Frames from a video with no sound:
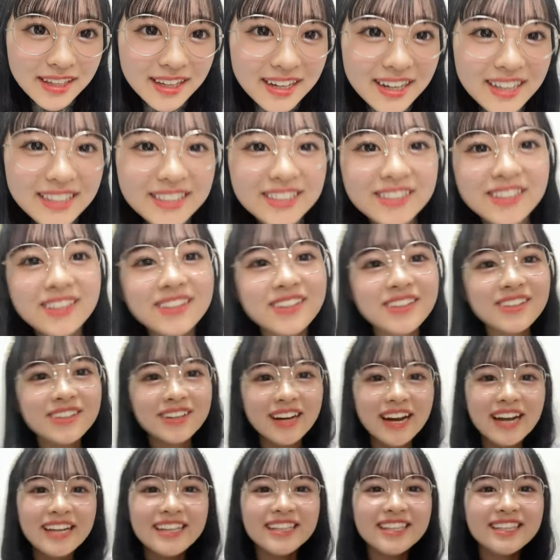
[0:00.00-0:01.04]
来週の土
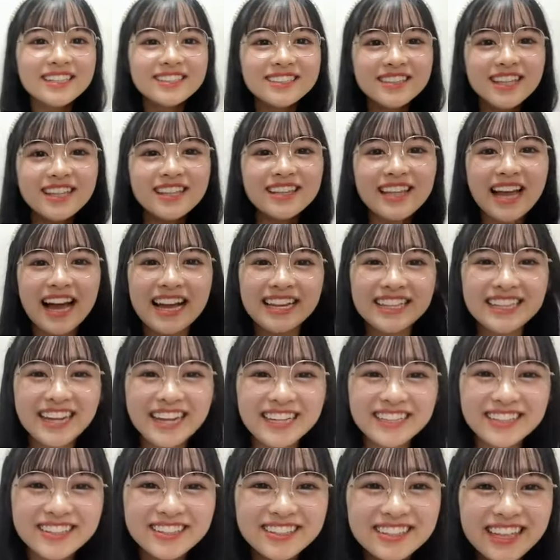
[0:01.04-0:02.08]
曜会いに行くねってありが
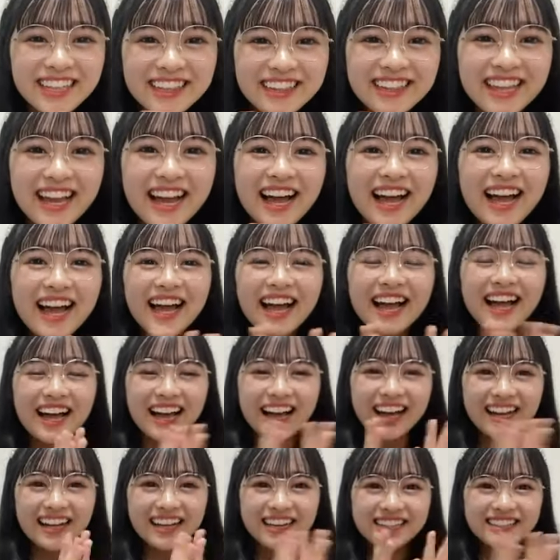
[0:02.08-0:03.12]
とうやっ
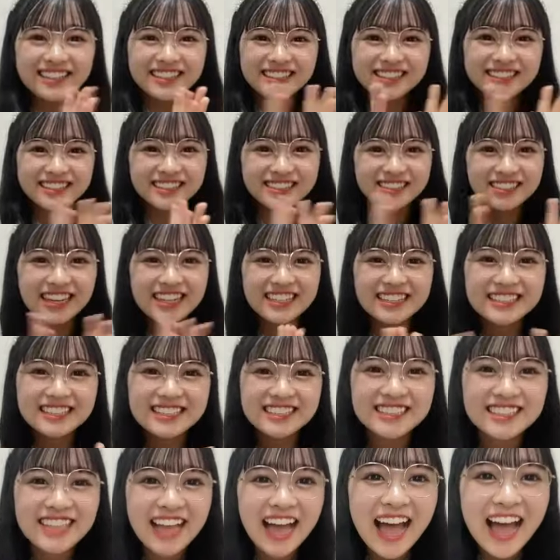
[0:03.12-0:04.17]
たー嬉
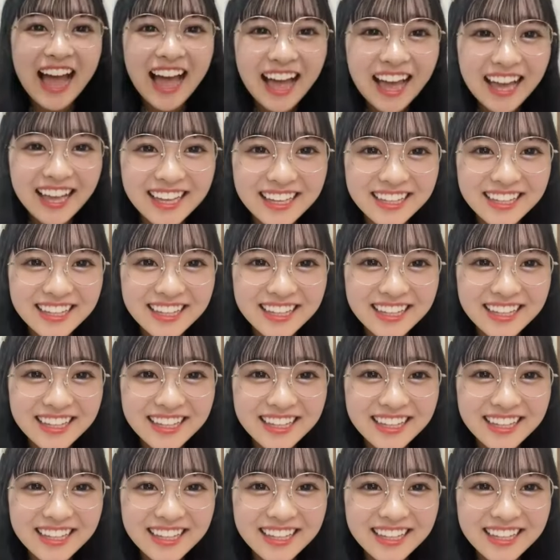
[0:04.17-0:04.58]
しいな